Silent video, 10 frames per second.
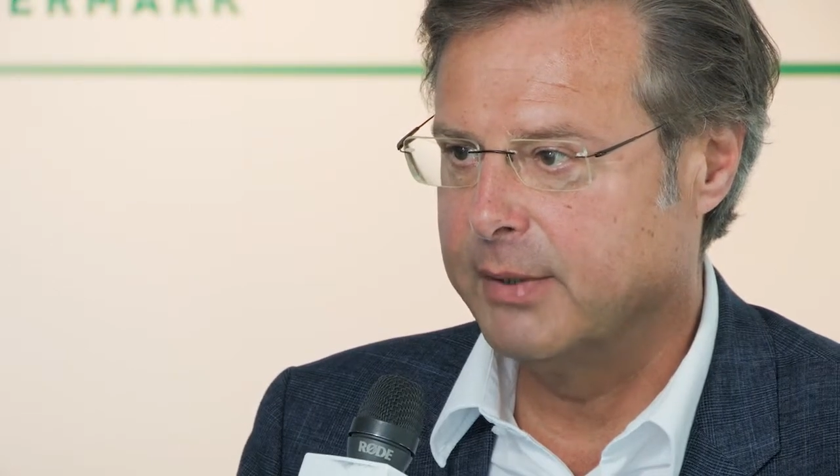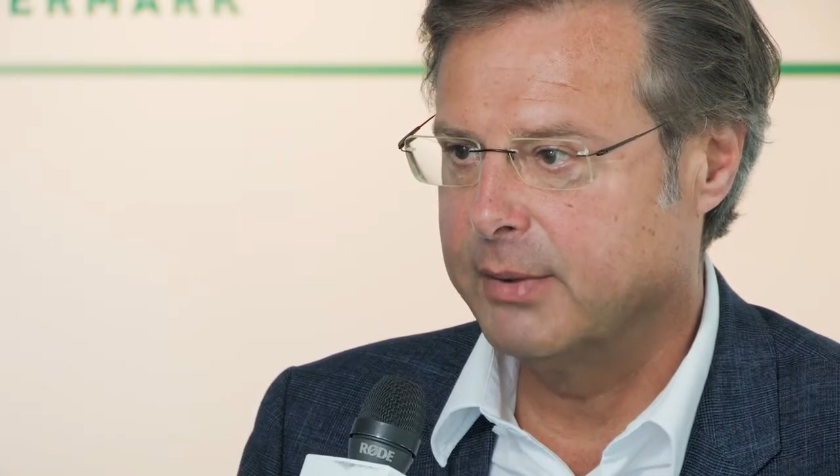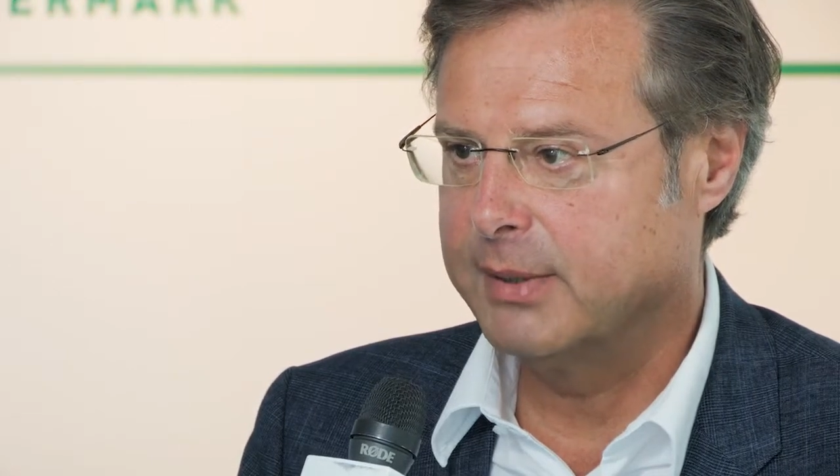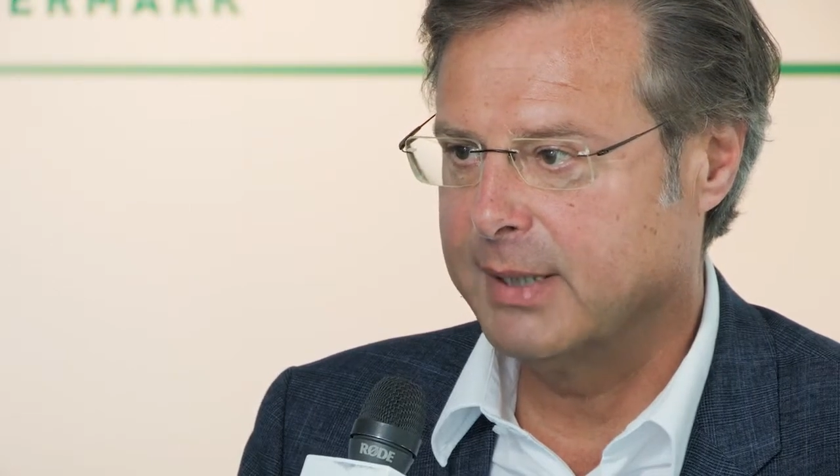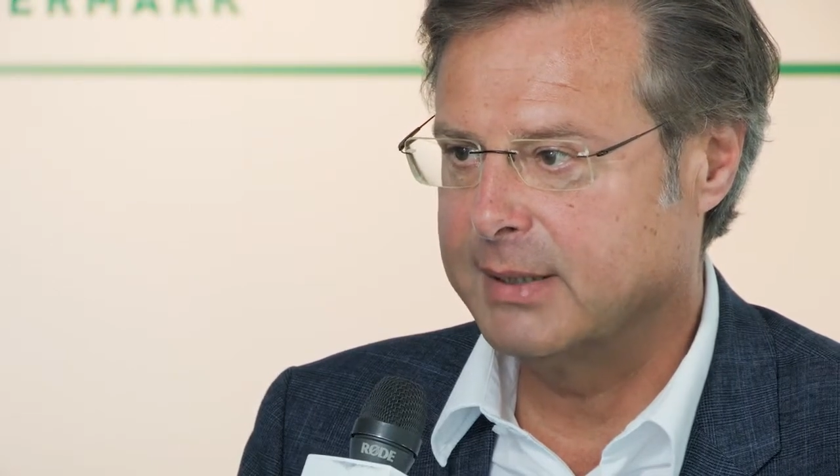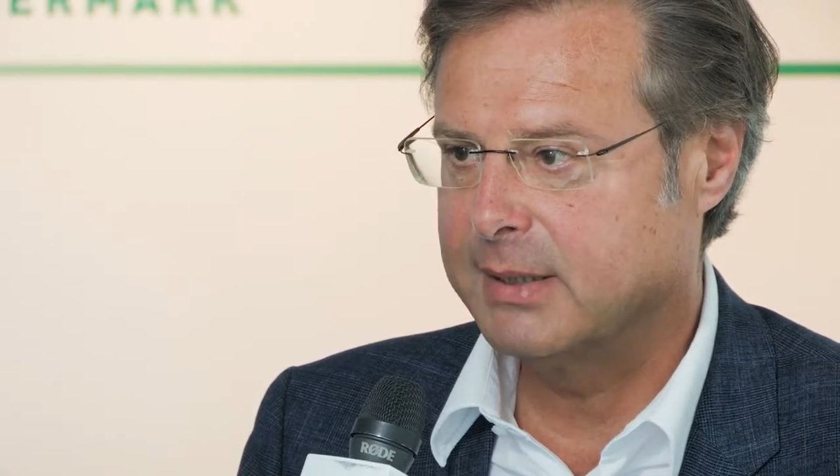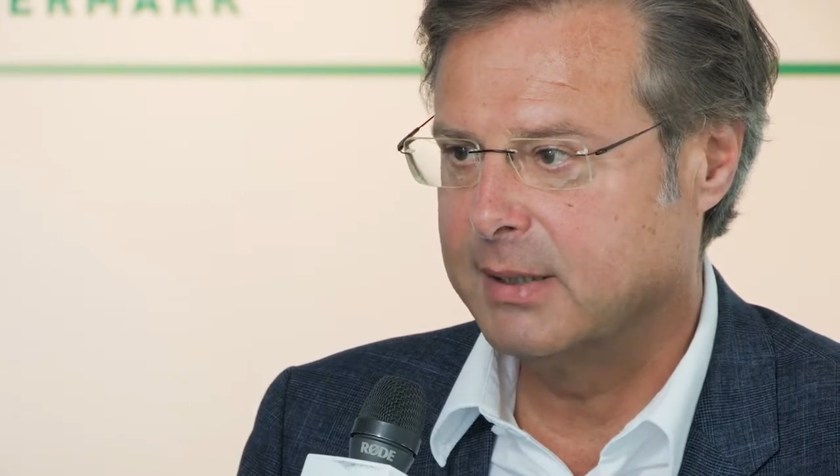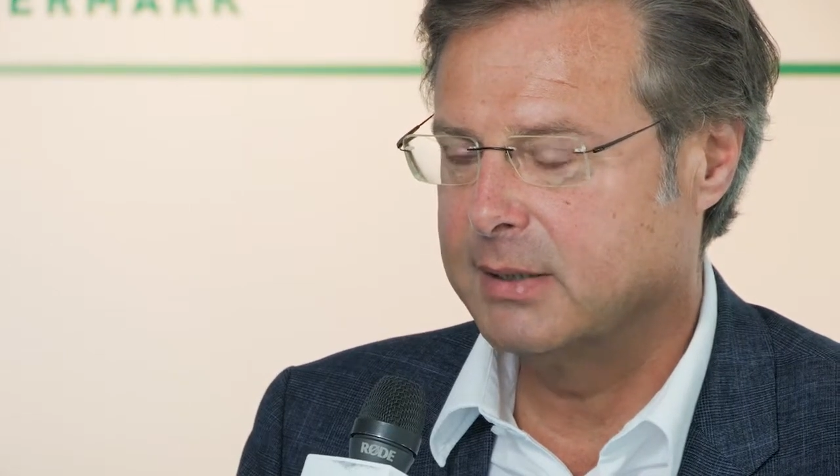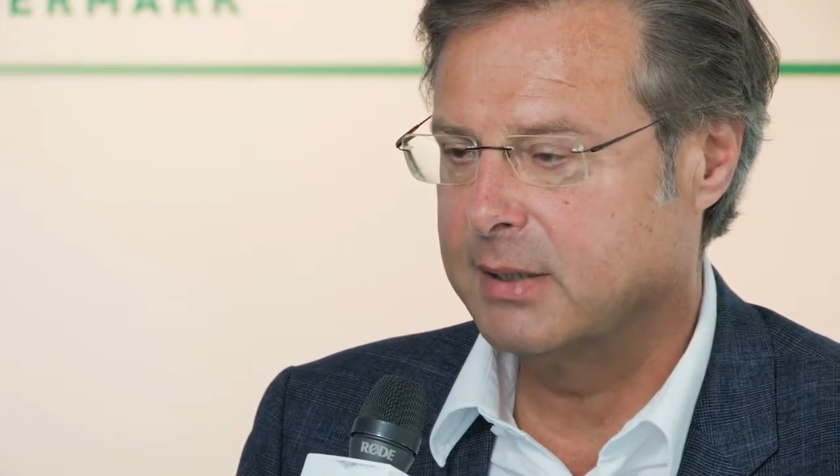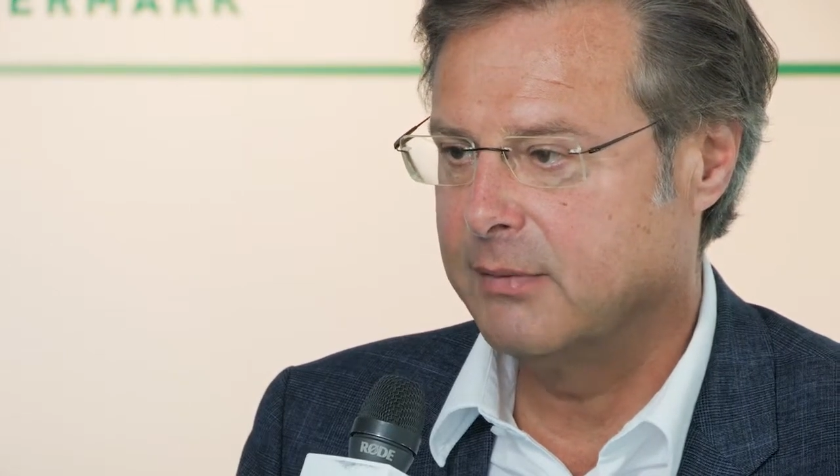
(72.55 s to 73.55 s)
Auch das
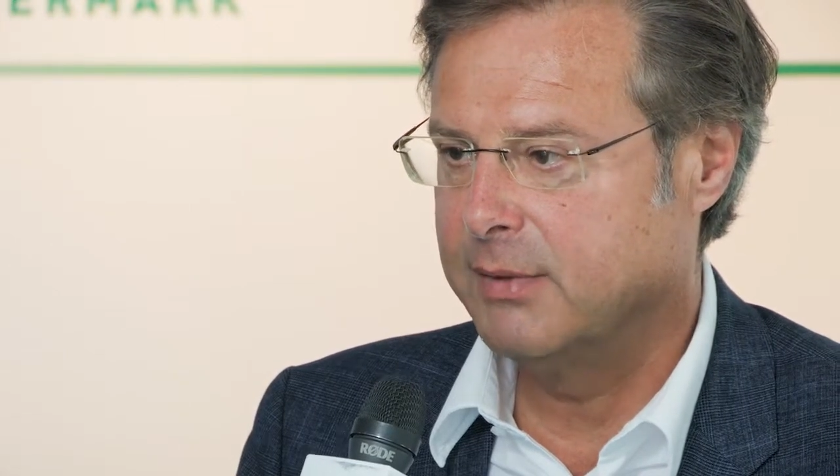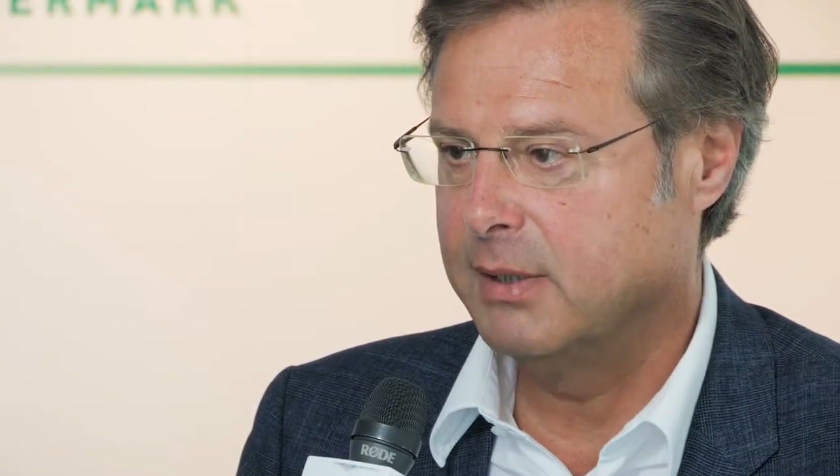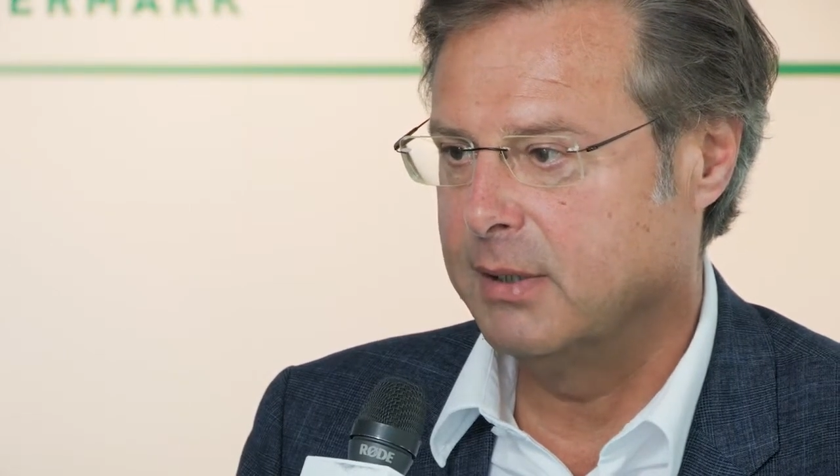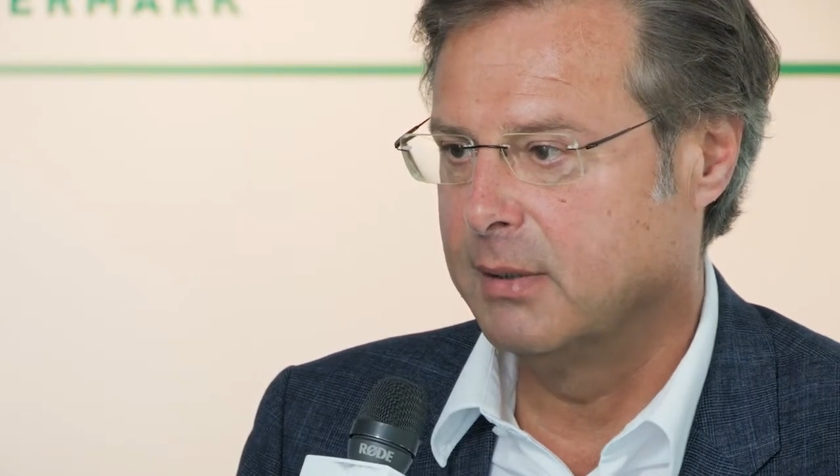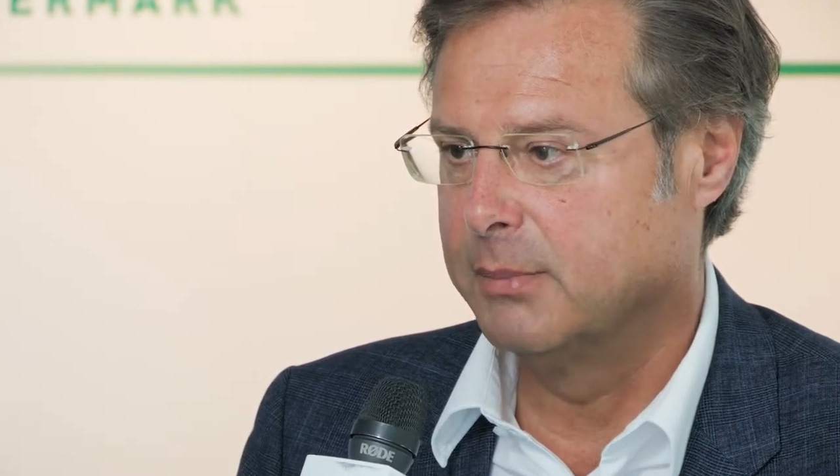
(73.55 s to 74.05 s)
ein sehr wichtiger